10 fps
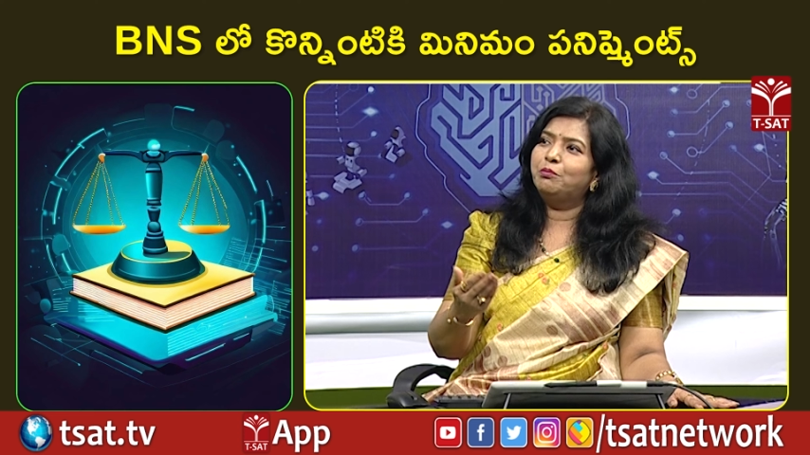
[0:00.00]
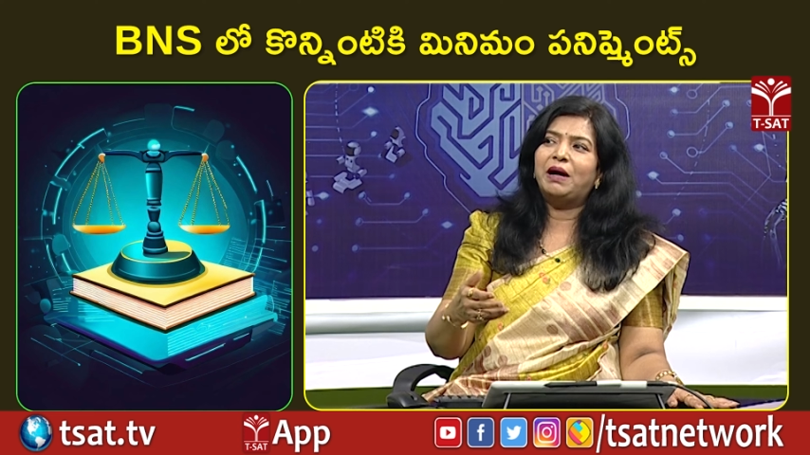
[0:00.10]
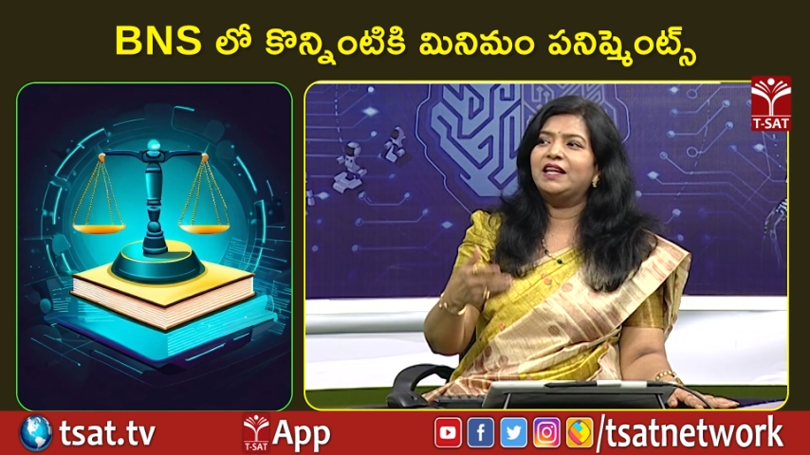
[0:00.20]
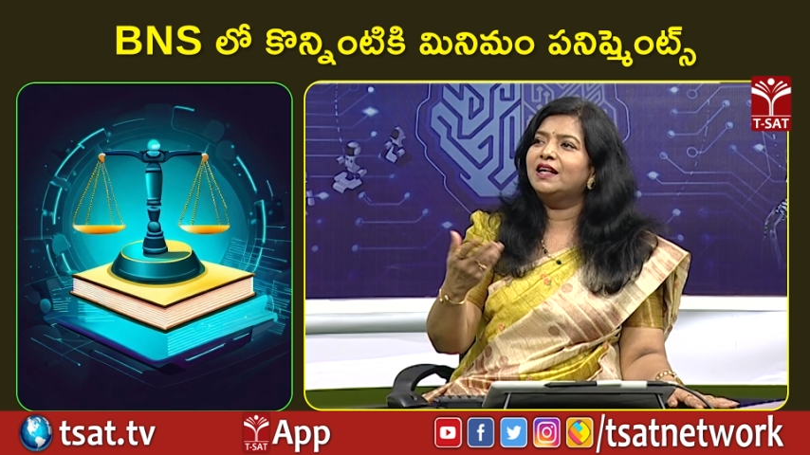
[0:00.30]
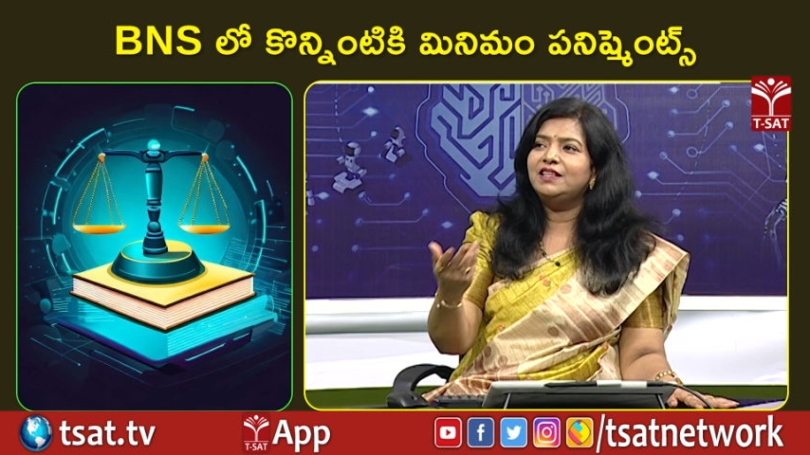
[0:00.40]

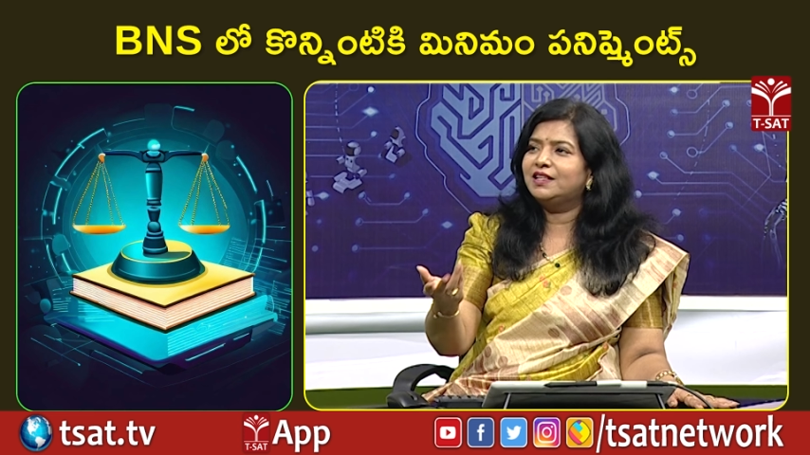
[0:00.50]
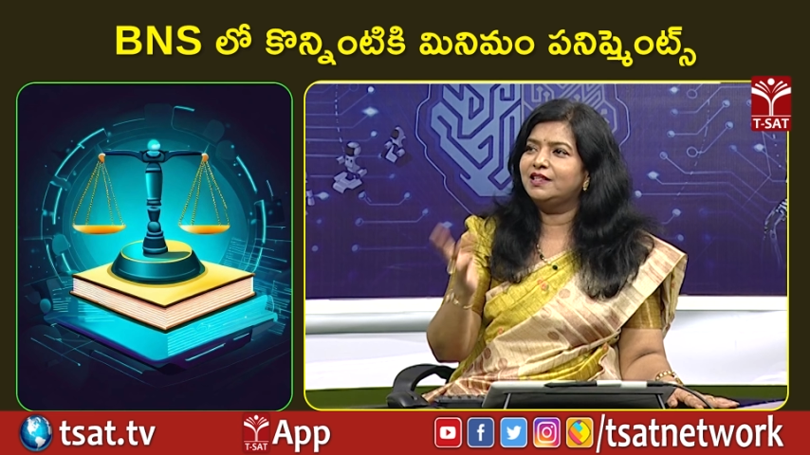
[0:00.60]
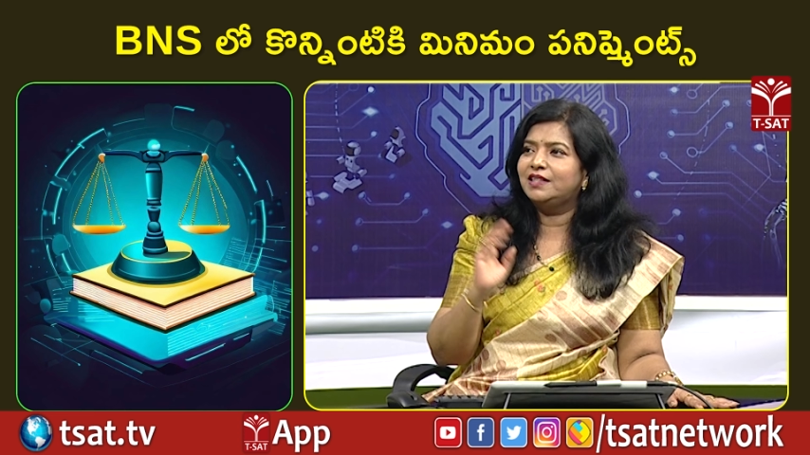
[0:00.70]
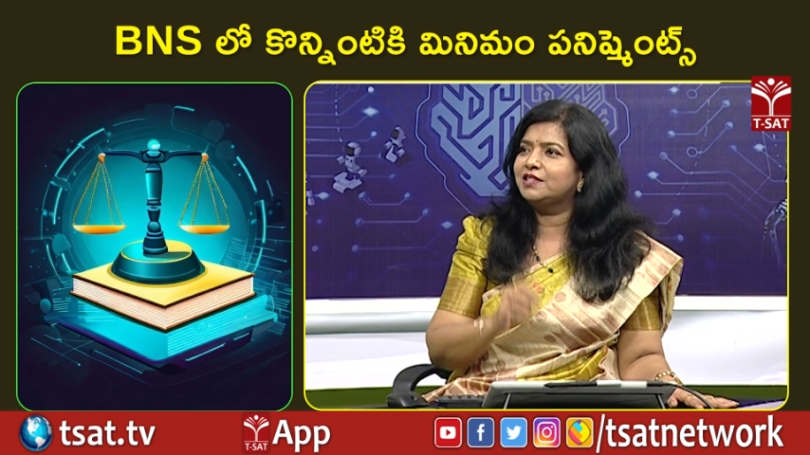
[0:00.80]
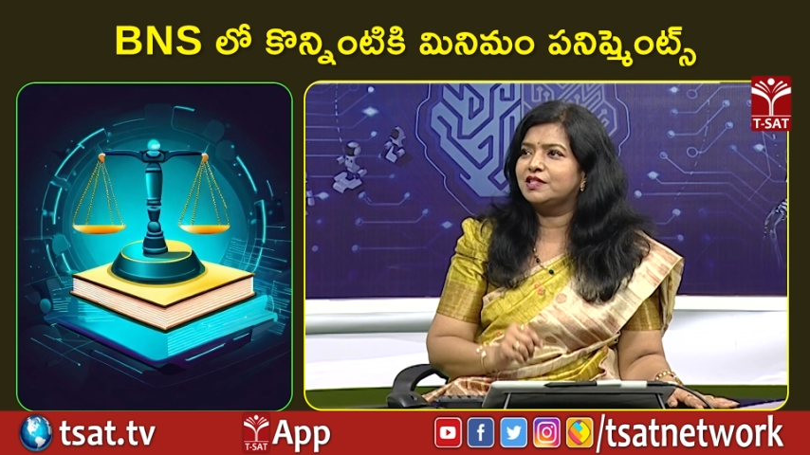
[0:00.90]
భయాన్ని
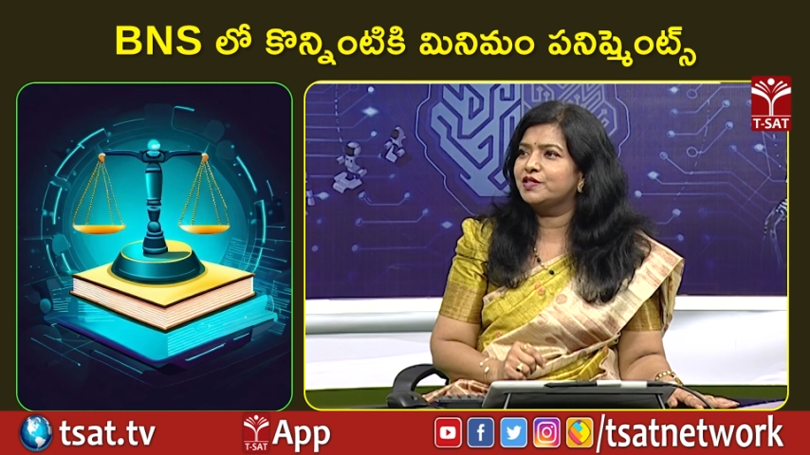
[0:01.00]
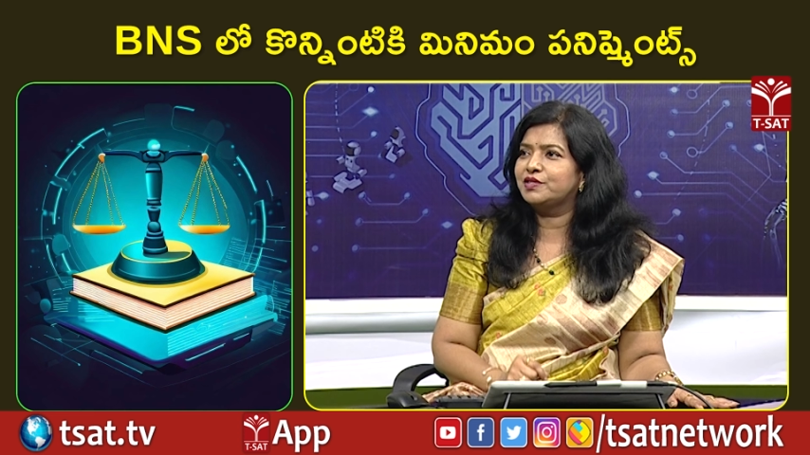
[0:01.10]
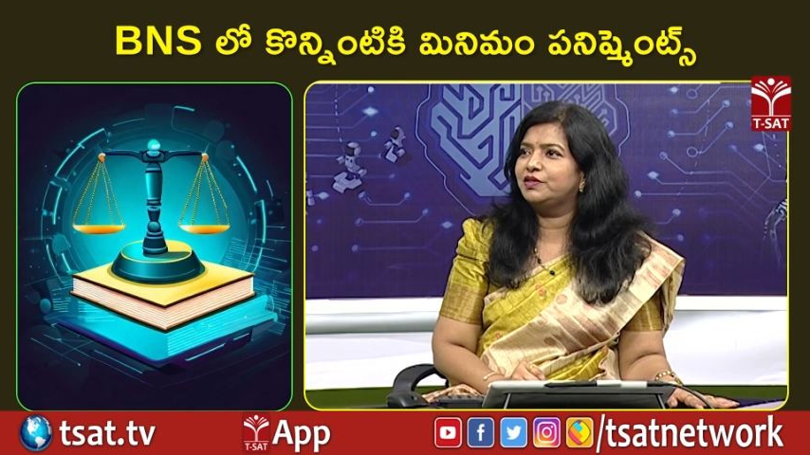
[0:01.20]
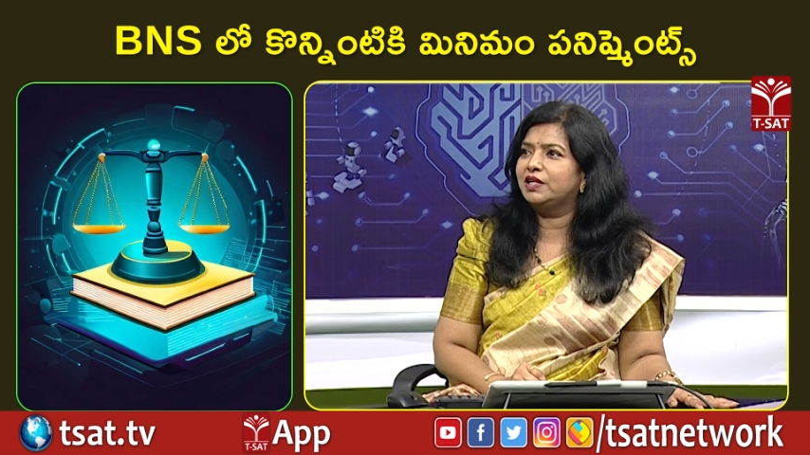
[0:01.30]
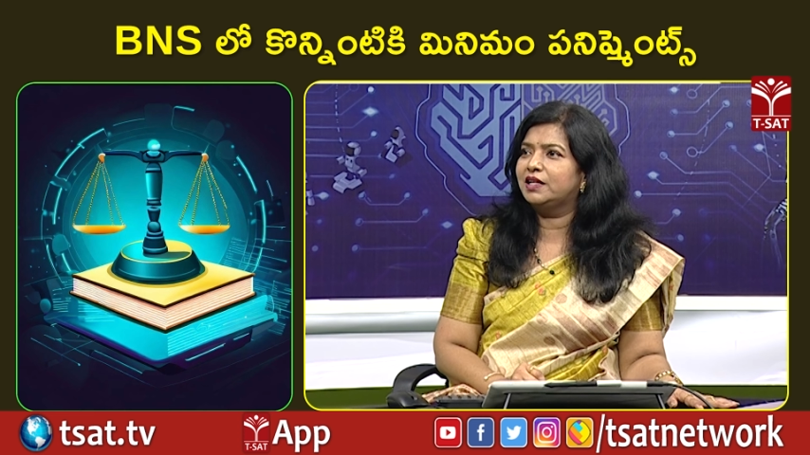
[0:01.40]
క్రియేట్
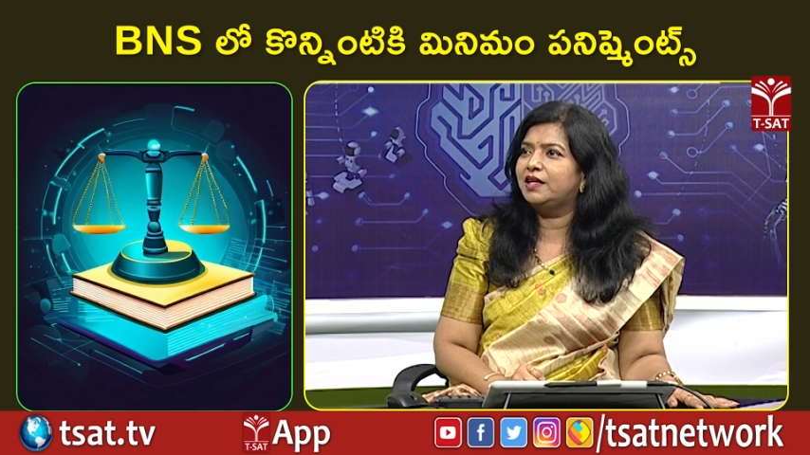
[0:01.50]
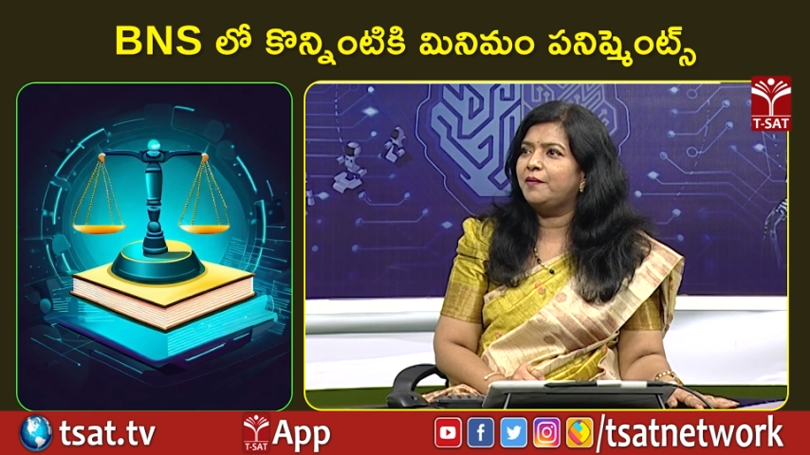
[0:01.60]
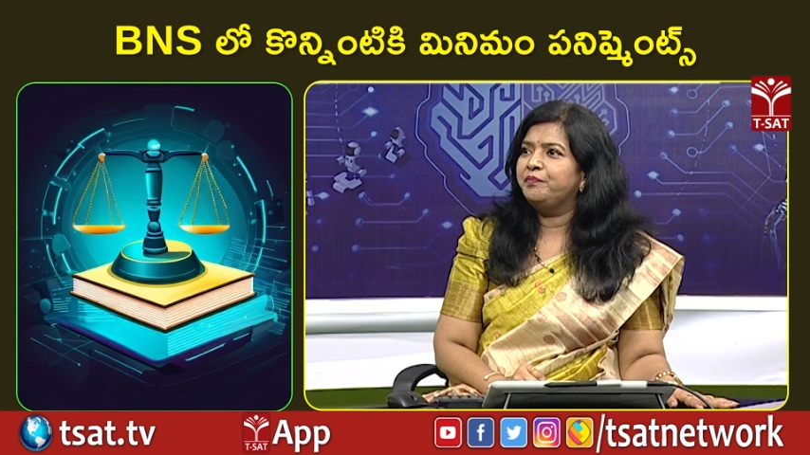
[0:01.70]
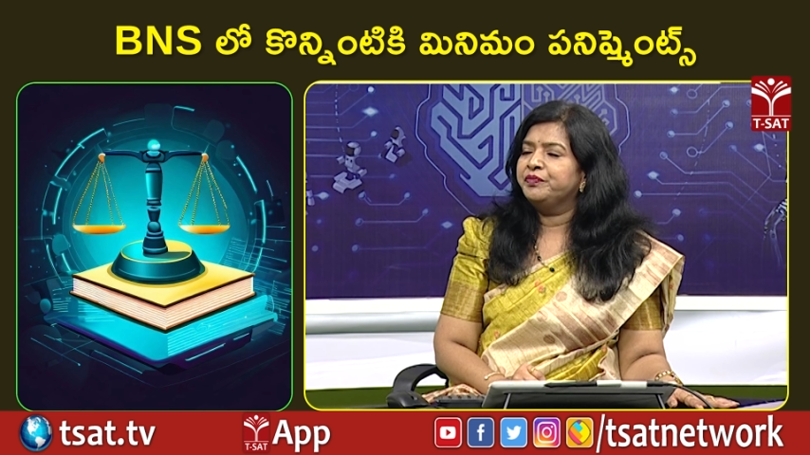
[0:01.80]
చేస్తుంది కదా